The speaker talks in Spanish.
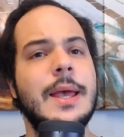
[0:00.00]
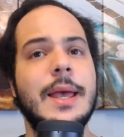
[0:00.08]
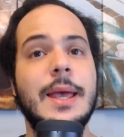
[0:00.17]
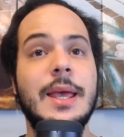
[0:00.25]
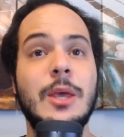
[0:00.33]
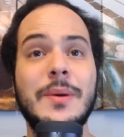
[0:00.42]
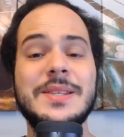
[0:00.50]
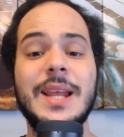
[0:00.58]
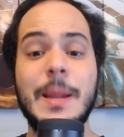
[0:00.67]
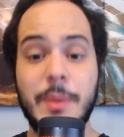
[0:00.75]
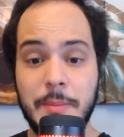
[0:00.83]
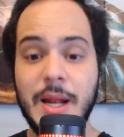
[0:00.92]
Eh, y va a ser
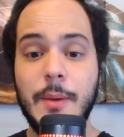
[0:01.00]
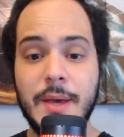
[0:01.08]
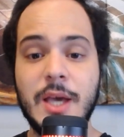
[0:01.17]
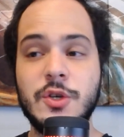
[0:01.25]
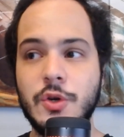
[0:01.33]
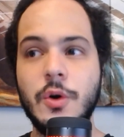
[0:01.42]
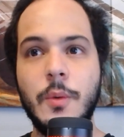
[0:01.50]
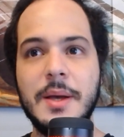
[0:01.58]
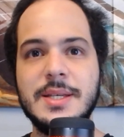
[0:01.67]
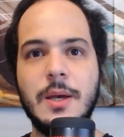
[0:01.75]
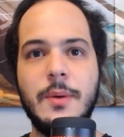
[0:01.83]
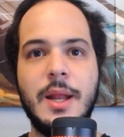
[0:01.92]
la primera vez que yo
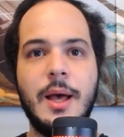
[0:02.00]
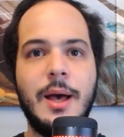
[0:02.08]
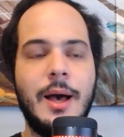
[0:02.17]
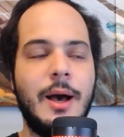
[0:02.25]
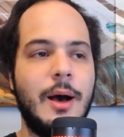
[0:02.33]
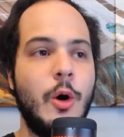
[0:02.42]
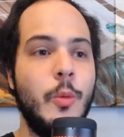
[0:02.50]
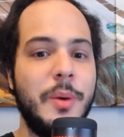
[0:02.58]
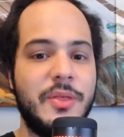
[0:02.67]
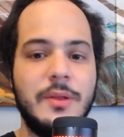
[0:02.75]
vaya a ver a, U.P.E.S.